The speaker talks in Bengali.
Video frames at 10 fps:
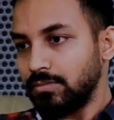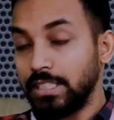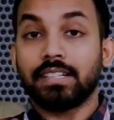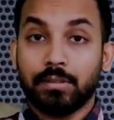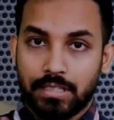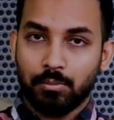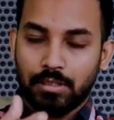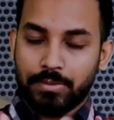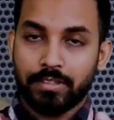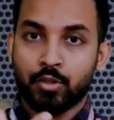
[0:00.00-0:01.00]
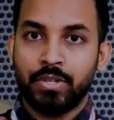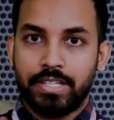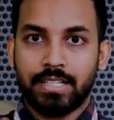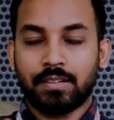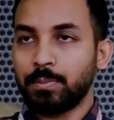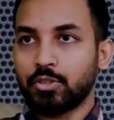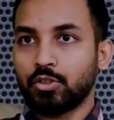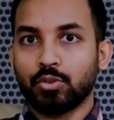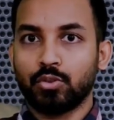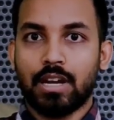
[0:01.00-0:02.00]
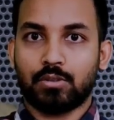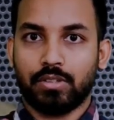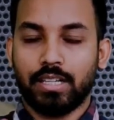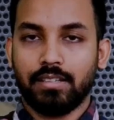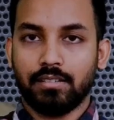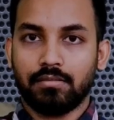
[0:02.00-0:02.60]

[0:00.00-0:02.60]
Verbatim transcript: এটা যেটা বললাম যেটা শুনি যেটার পেছনে তো কোনো কারণ নাই